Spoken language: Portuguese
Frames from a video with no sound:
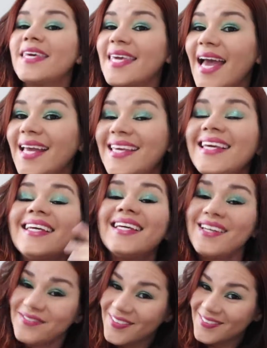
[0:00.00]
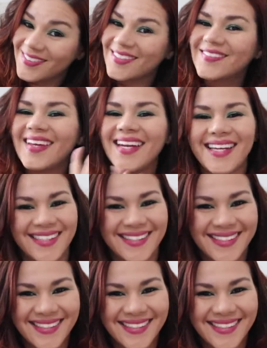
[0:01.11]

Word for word: fique aqui e vamos conferir.